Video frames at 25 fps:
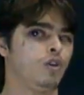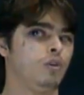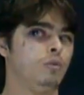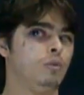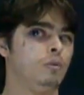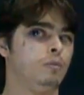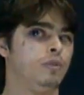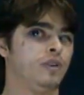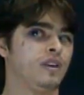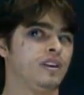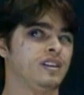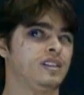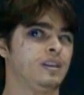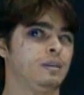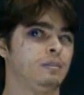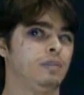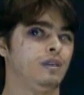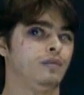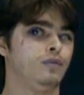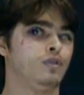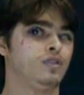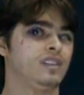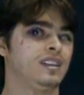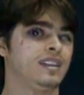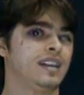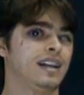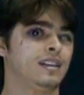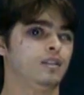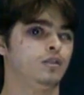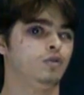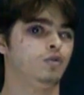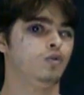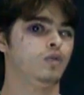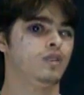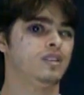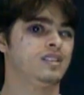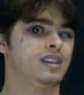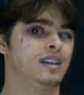como por exemplo, eu vou citar
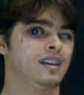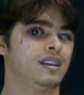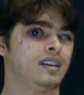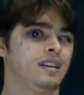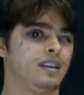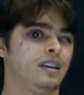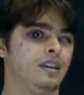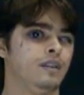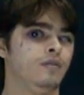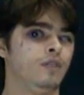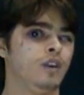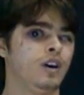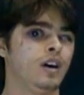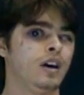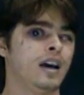duas aqui: